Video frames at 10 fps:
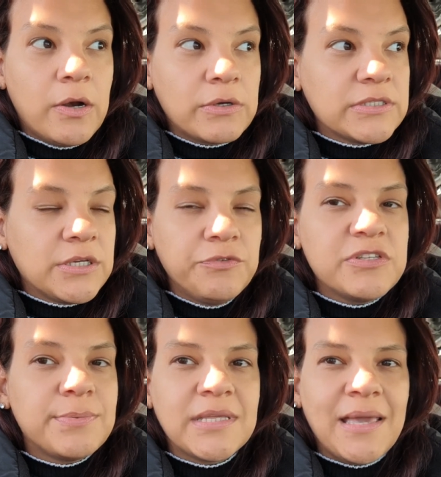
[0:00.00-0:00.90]
coisa que eu
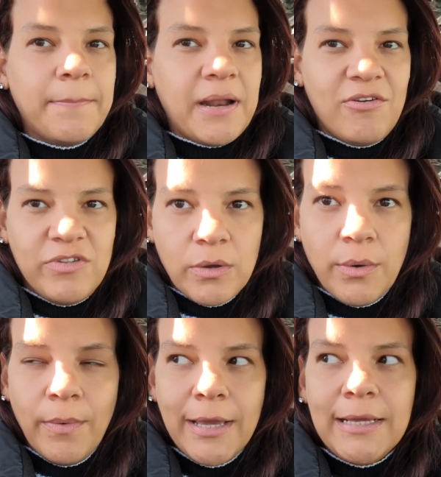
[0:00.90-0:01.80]
fiz, porque pra vir
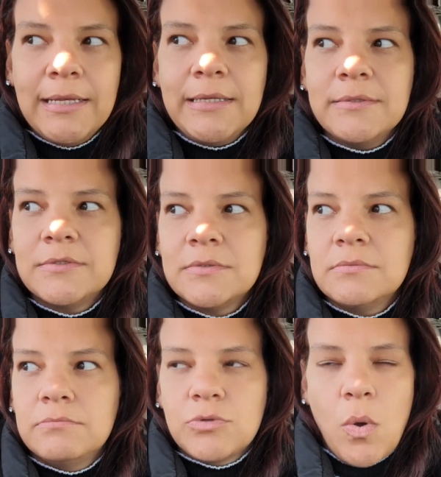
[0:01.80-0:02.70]
com ele,
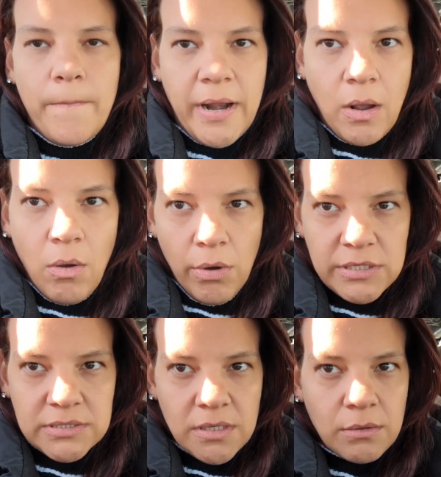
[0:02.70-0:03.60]
comprar
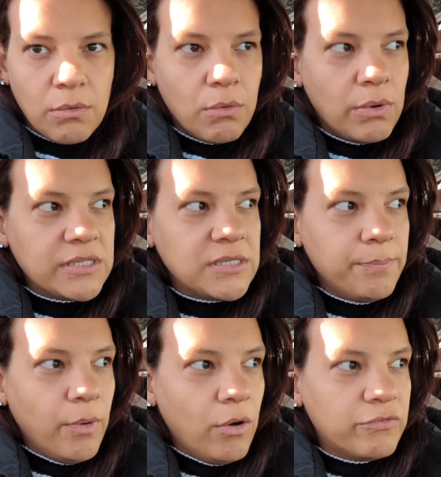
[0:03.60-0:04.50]
coisa, com esse
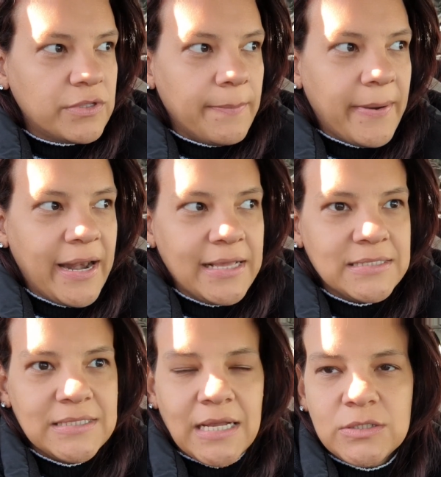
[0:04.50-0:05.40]
povo que parece
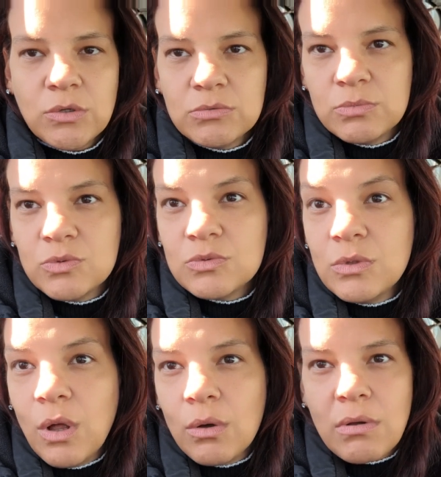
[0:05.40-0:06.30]
que tá todo mundo
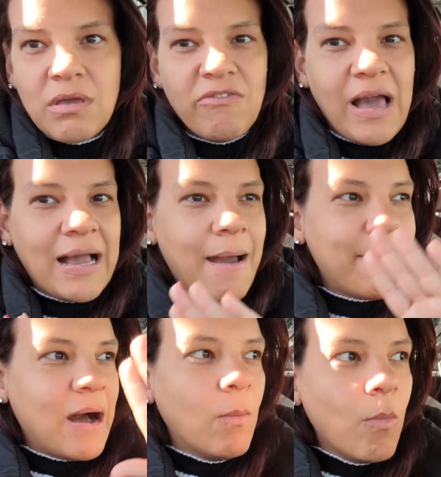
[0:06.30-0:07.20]
louco, que vai
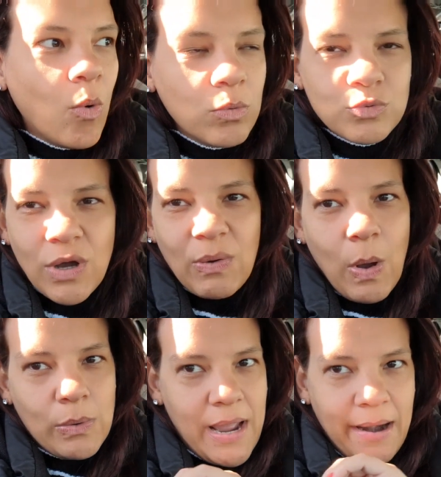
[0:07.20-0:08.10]
acabar o mundo a
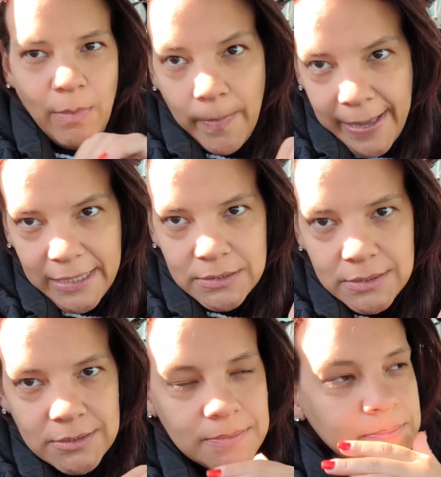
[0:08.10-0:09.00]
qualquer
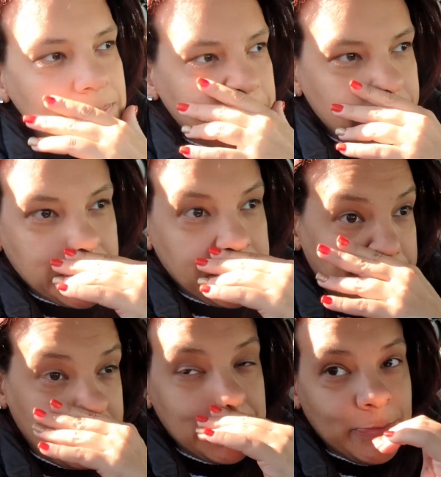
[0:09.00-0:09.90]
momento,
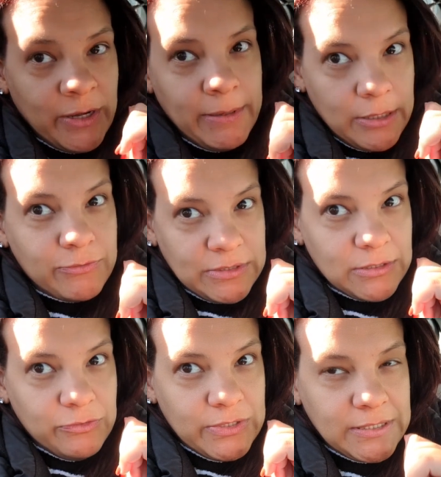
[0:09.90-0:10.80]
foi a melhor coisa
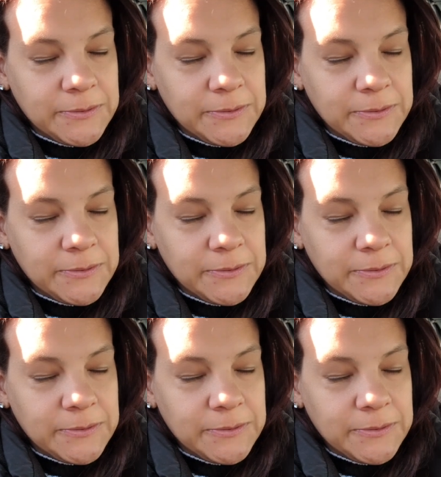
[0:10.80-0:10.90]
que eu fiz.